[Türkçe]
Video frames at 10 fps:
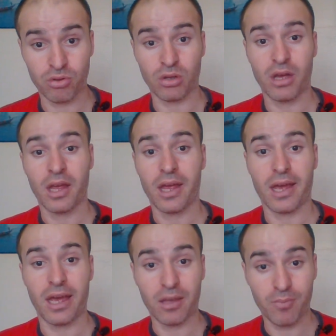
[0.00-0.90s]
Çünkü
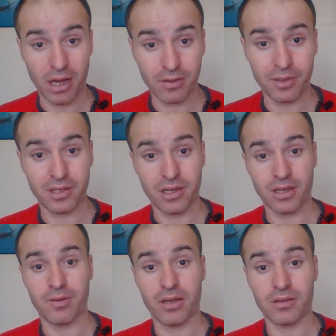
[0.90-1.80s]
Ekber Baba dediğim
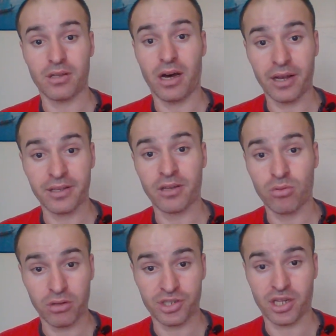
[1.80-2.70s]
gibi aydanı
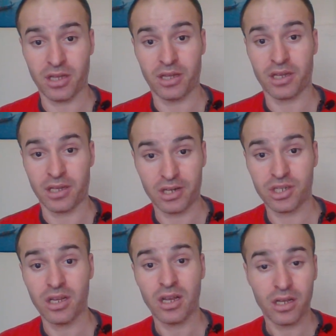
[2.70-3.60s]
kullanacak Dağ'ına
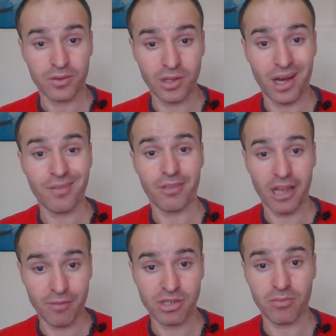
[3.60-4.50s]
karşı. Dağ ne
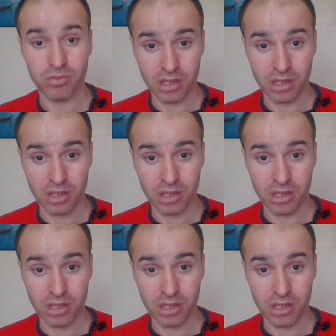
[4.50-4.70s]
yapacak?